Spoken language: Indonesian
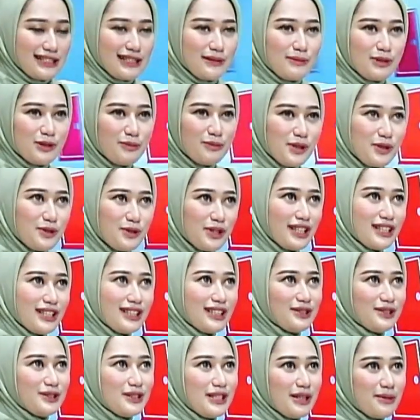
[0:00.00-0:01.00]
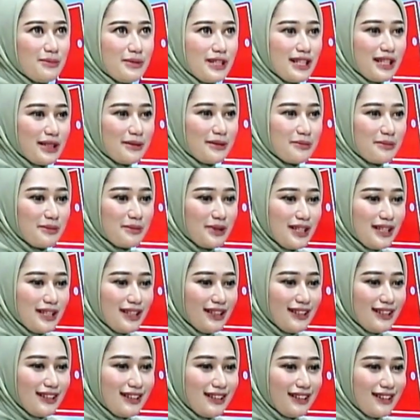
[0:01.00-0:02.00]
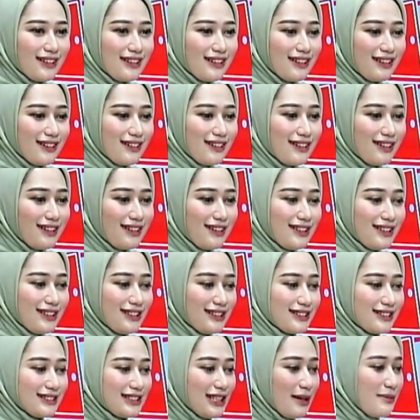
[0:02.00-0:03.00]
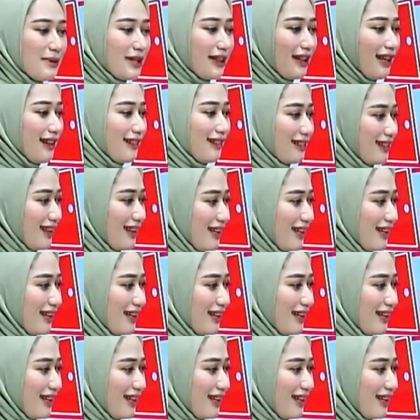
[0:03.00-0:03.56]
sebelumnya juga kita sudah bilang nih uh, jabatan